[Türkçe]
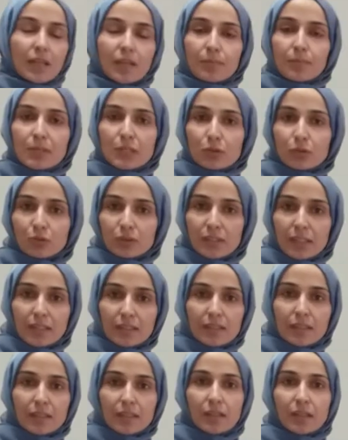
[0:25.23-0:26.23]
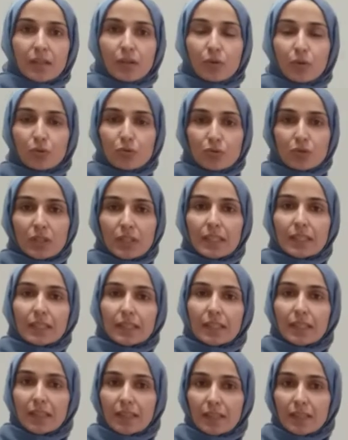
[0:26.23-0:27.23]
Psikoteknik
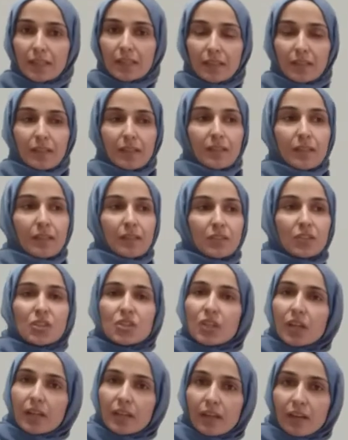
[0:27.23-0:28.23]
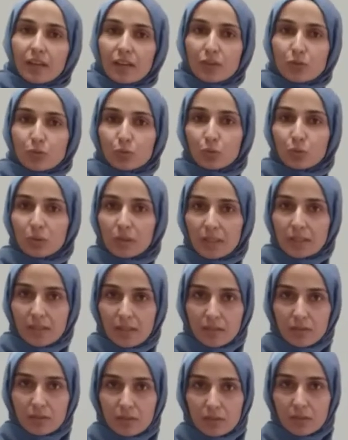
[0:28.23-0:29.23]
öncelikle e, ticari araç
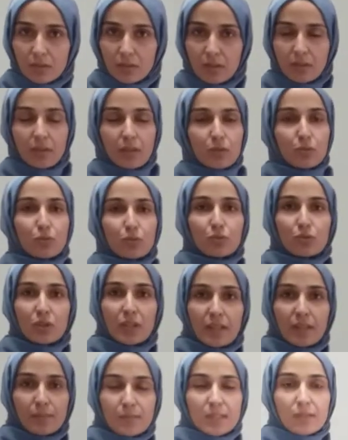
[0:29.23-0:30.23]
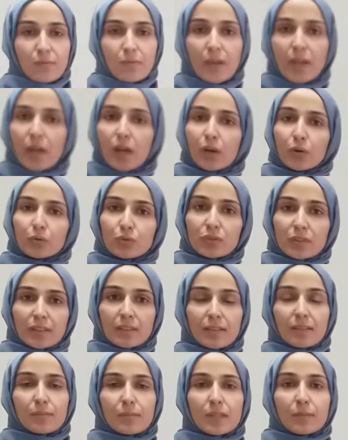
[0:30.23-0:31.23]
kullanan e, sürücülerimizin veyahut
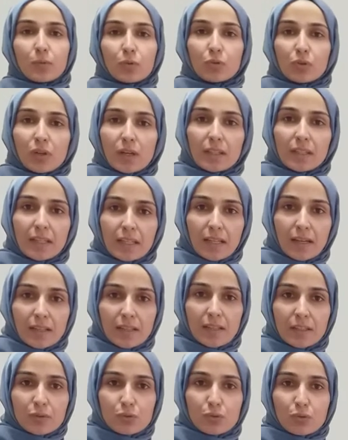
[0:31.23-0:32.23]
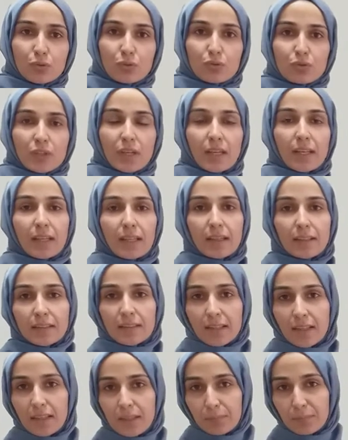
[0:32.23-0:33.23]
dediğim gibi kural ihlalleri sonucu
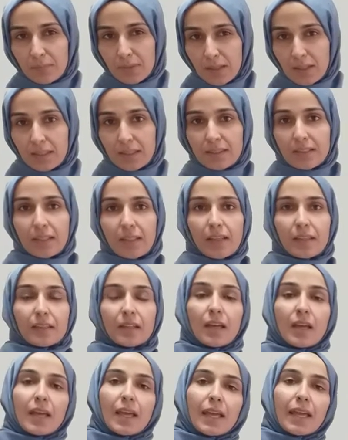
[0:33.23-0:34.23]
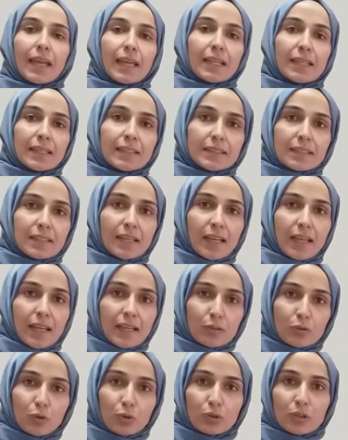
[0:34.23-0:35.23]
ehliyete iptal edilen, ehliyetine
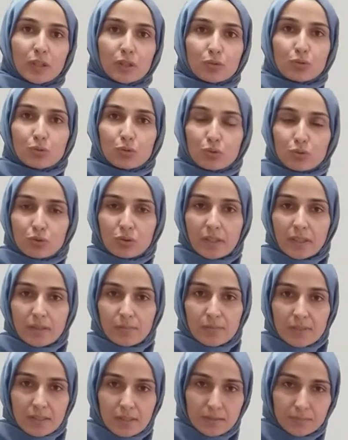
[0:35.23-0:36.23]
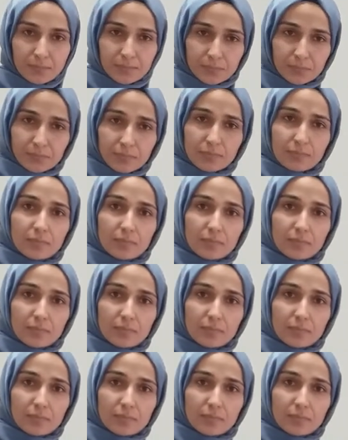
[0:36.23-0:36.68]
el konulan sürücülerimizin